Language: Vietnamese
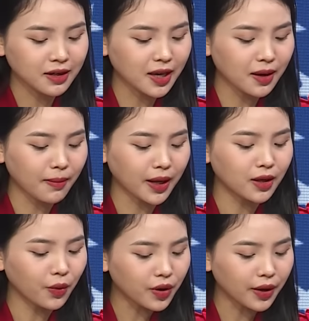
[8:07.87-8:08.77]
khi mà
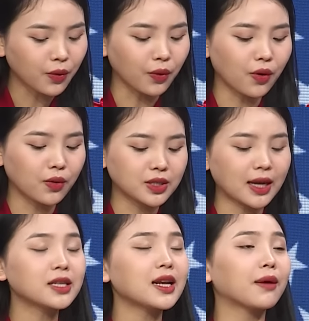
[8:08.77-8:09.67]
nhiều người ủng hộ
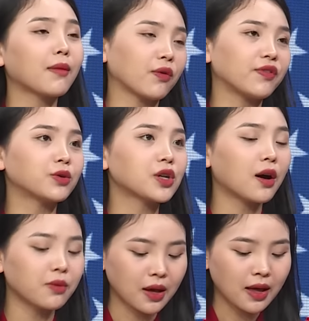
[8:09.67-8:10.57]
sẵn sàng bỏ phiếu cho
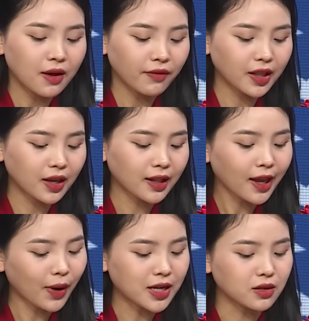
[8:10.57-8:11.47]
ông. Vậy thì
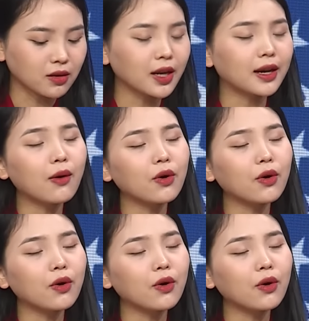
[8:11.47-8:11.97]
theo đại sứ thì đâu